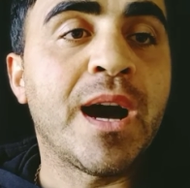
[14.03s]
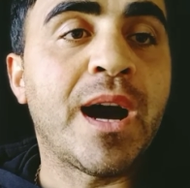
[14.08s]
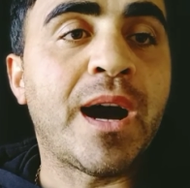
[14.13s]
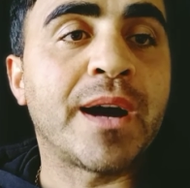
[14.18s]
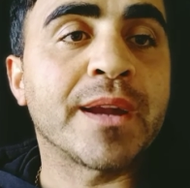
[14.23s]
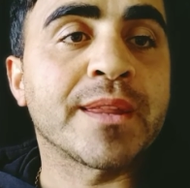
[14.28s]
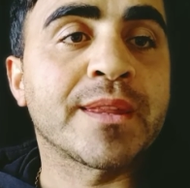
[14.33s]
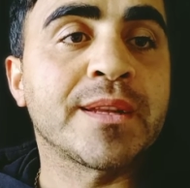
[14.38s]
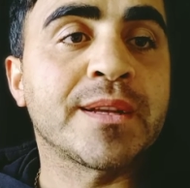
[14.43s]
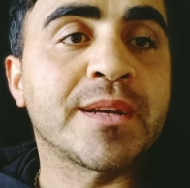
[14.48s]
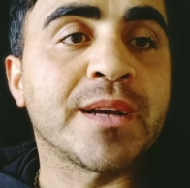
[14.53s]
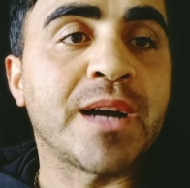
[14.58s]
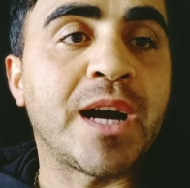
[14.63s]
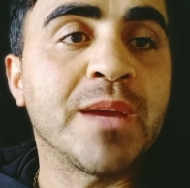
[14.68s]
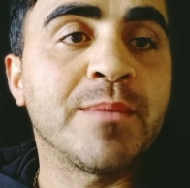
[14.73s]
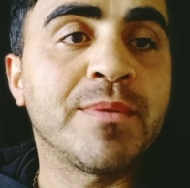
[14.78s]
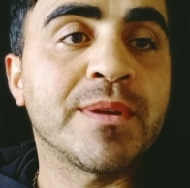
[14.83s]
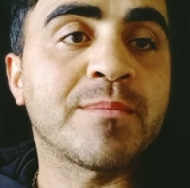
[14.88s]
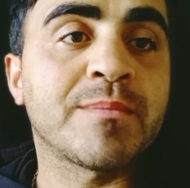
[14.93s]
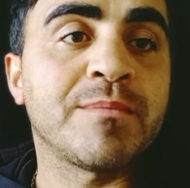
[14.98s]
Artık
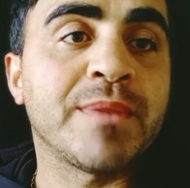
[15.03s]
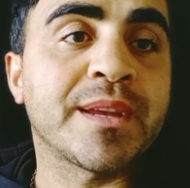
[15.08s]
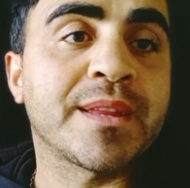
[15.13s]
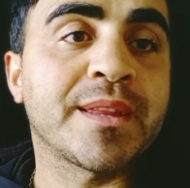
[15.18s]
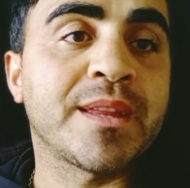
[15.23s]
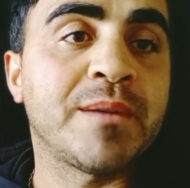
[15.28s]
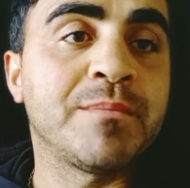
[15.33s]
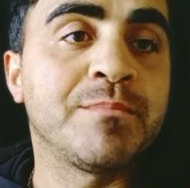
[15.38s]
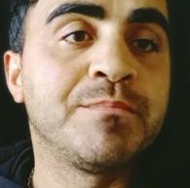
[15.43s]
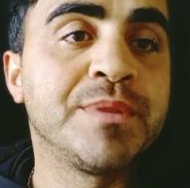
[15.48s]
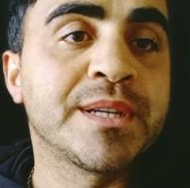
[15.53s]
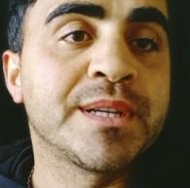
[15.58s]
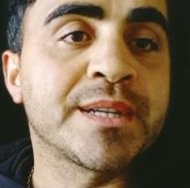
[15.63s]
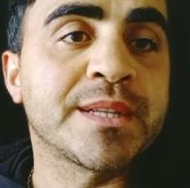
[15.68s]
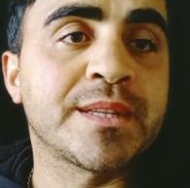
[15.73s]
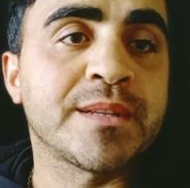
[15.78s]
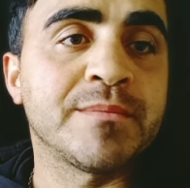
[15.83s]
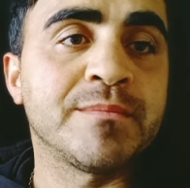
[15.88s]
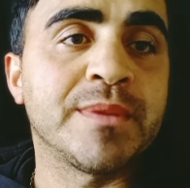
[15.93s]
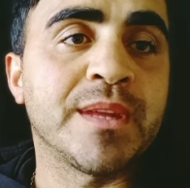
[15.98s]
kaybetmekten
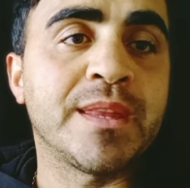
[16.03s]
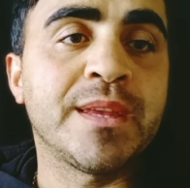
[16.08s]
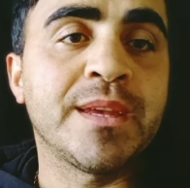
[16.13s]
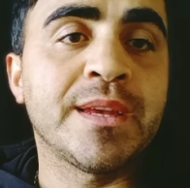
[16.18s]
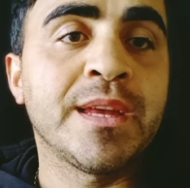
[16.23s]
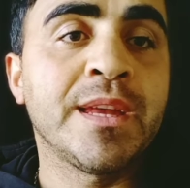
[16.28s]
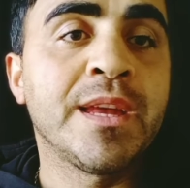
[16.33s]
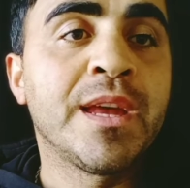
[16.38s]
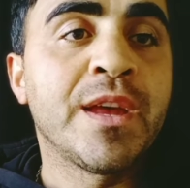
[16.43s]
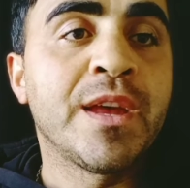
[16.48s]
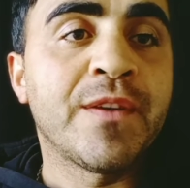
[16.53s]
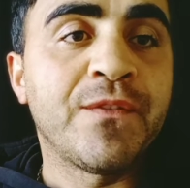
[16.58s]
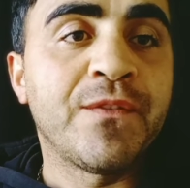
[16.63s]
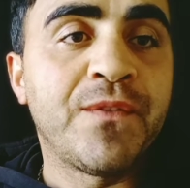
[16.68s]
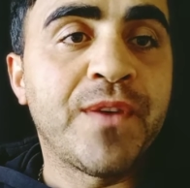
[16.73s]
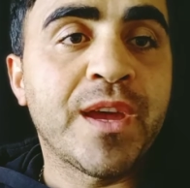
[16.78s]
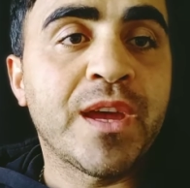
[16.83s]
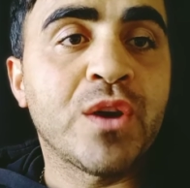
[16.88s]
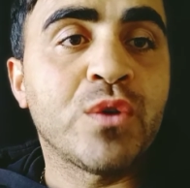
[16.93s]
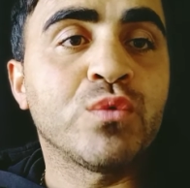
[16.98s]
bıktım dedi
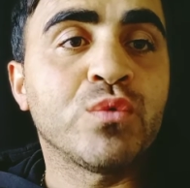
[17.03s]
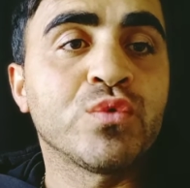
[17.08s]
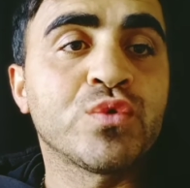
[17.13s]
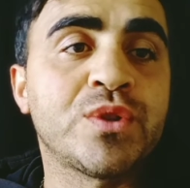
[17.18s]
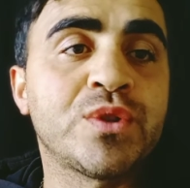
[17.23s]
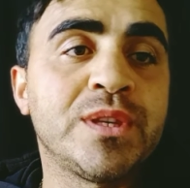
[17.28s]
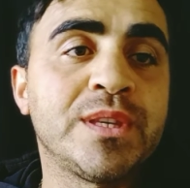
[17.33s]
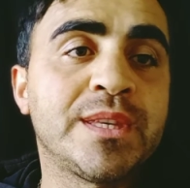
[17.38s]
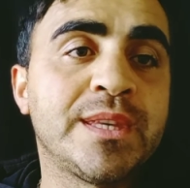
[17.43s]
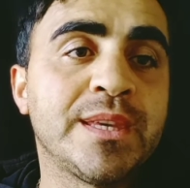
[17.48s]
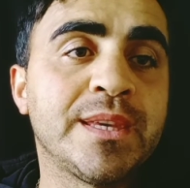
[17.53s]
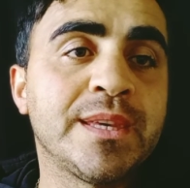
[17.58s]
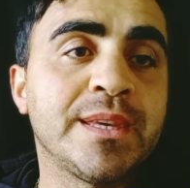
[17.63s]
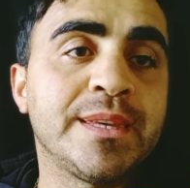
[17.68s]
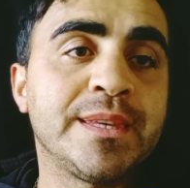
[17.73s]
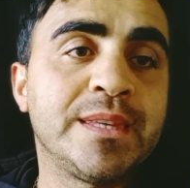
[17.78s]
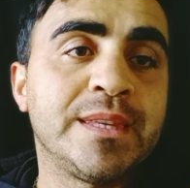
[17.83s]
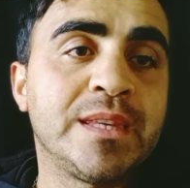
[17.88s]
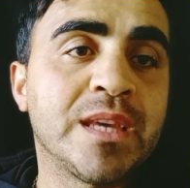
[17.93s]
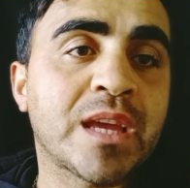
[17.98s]
ve Usyk'i
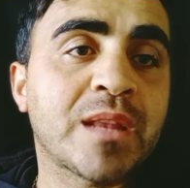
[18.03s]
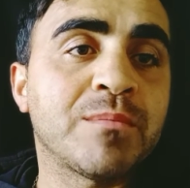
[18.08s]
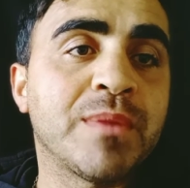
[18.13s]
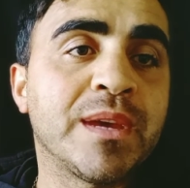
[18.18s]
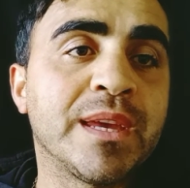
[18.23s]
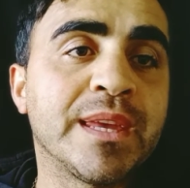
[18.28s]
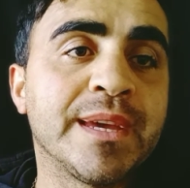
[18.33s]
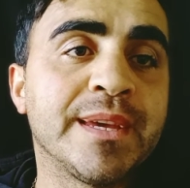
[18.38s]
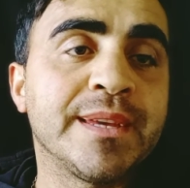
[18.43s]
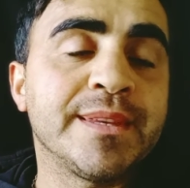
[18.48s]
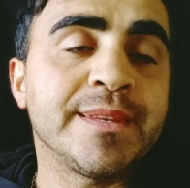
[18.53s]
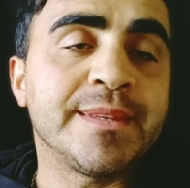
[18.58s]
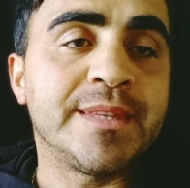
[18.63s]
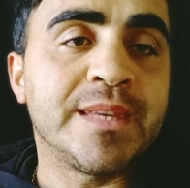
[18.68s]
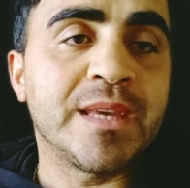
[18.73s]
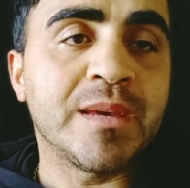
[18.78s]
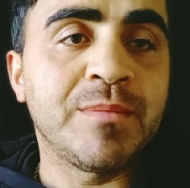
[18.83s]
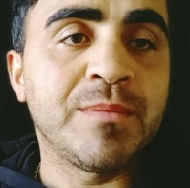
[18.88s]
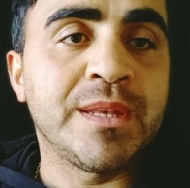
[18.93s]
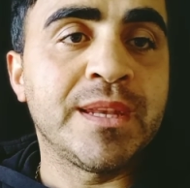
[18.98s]
yenmeye
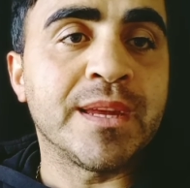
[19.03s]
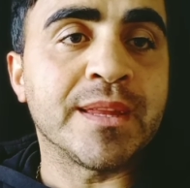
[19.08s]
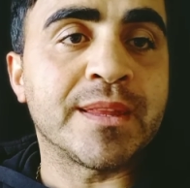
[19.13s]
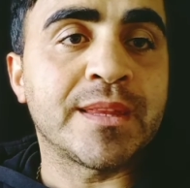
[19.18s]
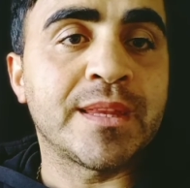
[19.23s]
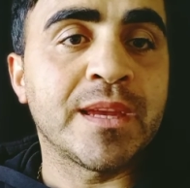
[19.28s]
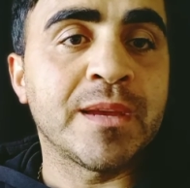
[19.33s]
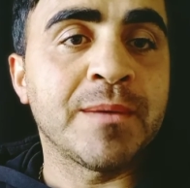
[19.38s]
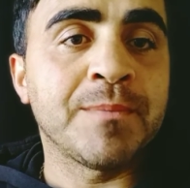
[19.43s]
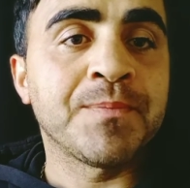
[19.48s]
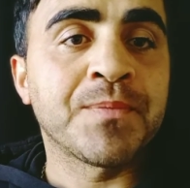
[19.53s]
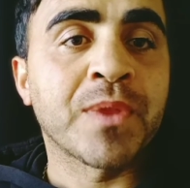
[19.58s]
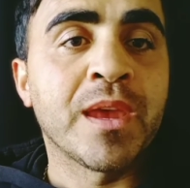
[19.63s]
yemin etti.